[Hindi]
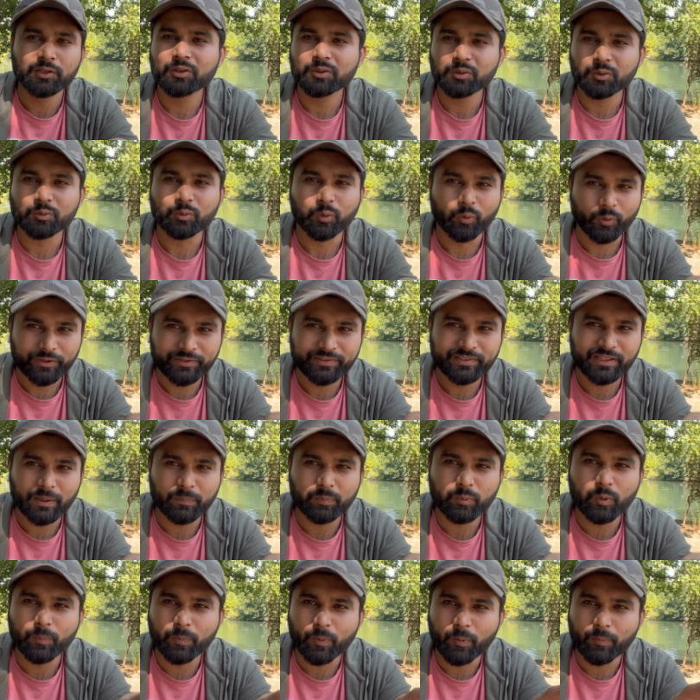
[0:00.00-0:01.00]
तो थोड़ी सी
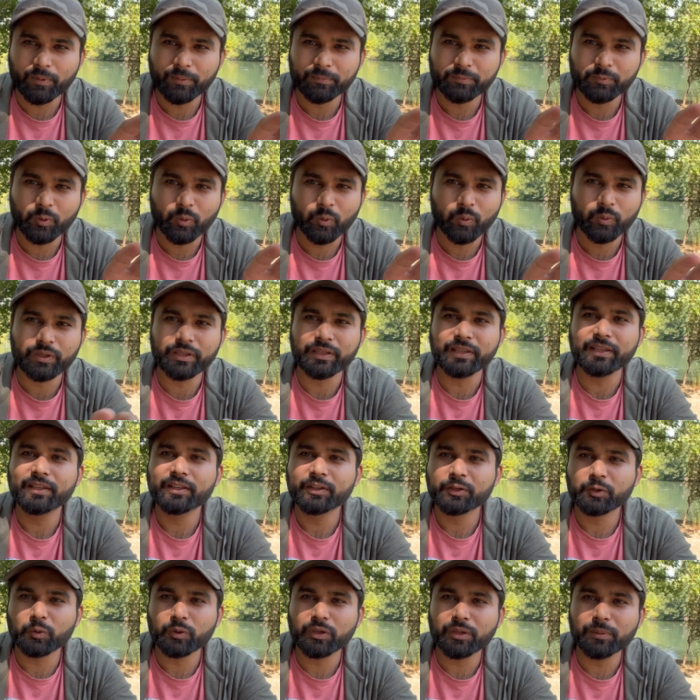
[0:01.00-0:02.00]
आपको प्रॉब्लम तो होगी
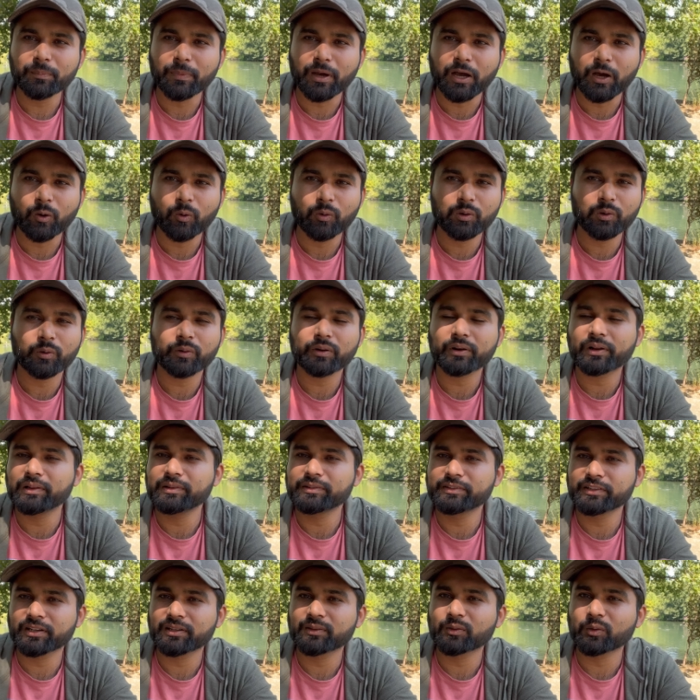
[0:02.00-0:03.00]
क्योंकि माहौल और
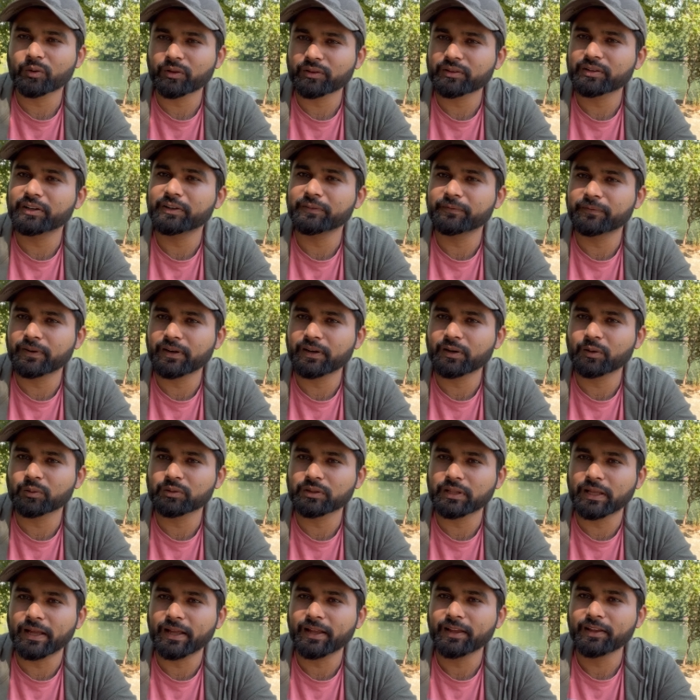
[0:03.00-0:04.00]
कल्चर थोड़ा सा डिफरेंट
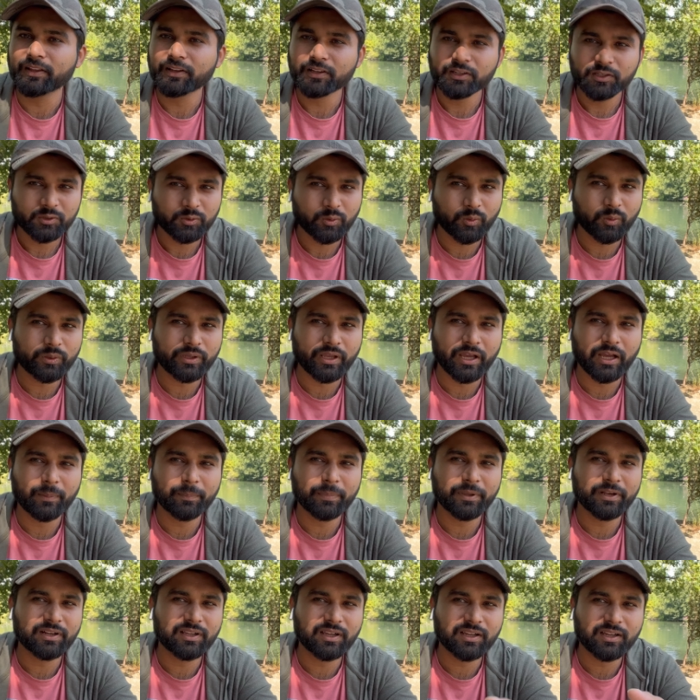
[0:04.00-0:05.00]
होता है तो यहाँ
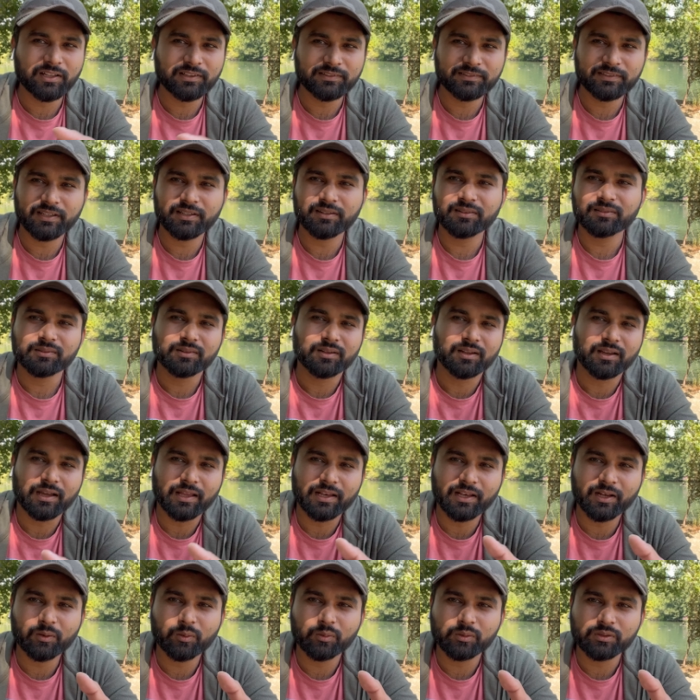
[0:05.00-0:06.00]
पे इनका कल्चर
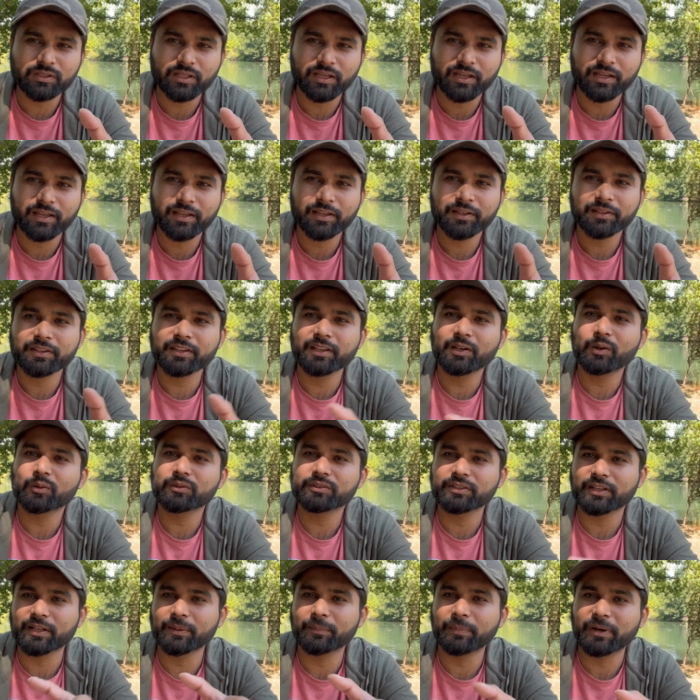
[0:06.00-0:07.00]
अलग होता है ये लोग
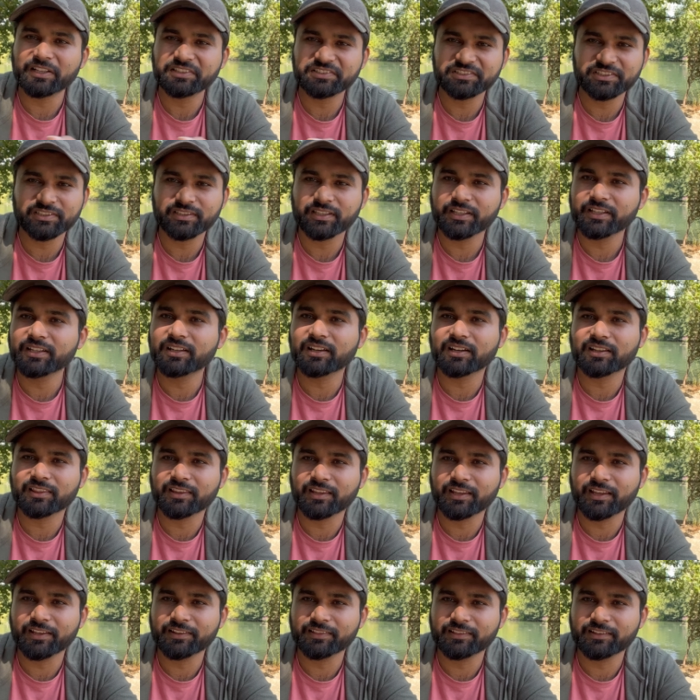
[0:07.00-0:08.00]
ज़्यादा बातचीत नहीं
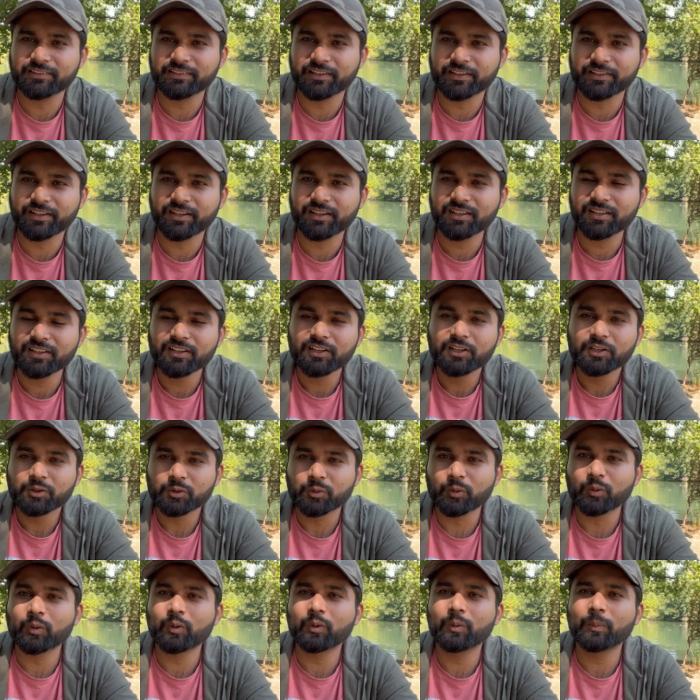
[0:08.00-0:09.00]
करते हैं इतनी ज़्यादा
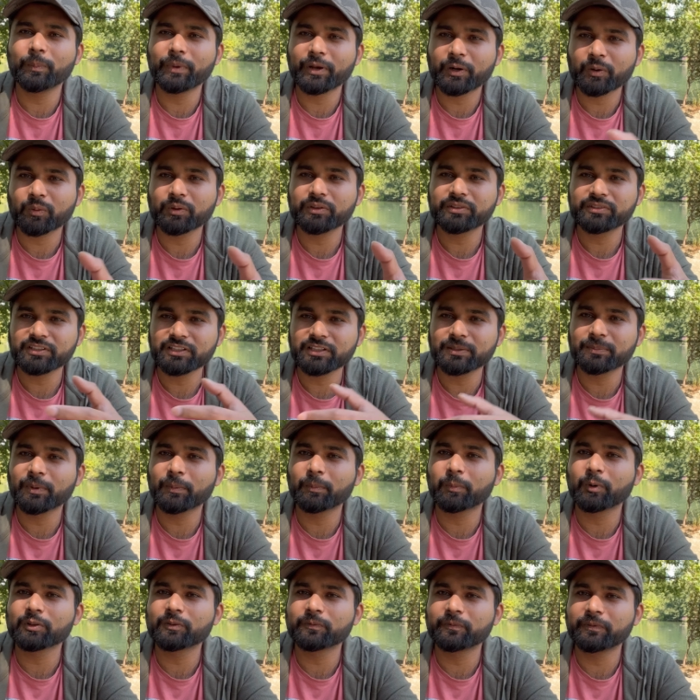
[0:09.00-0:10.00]
तो मेरे को इस चीज़ में
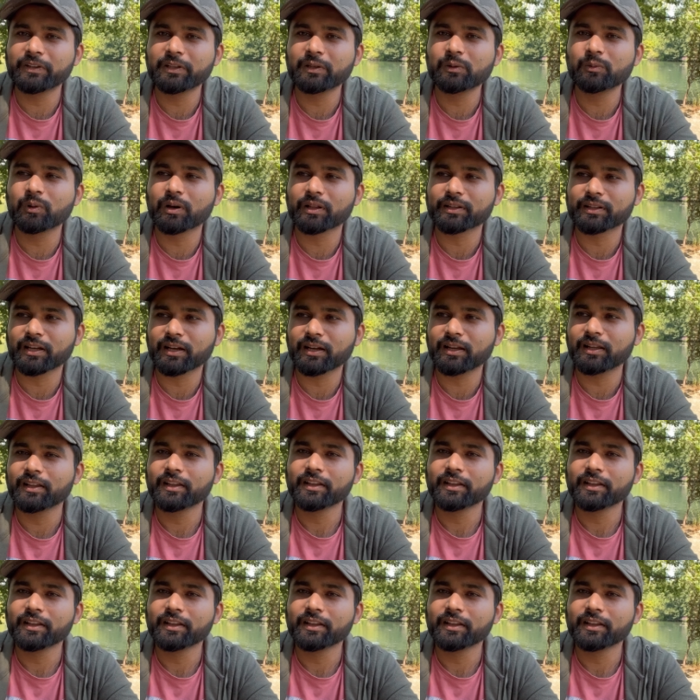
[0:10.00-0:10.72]
बहुत फील हुआ था